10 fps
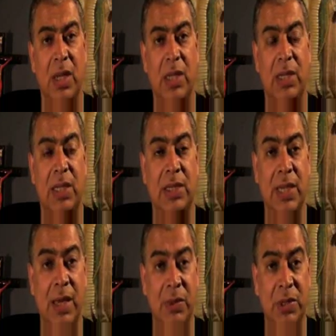Y que si
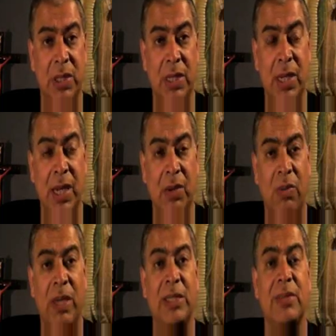hemos de tener algo
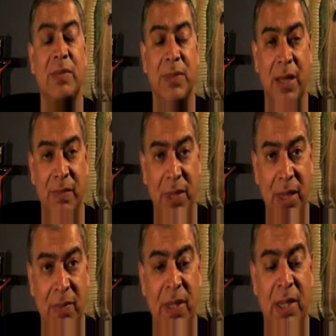más,
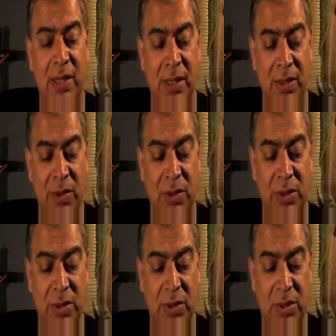también viene de Dios.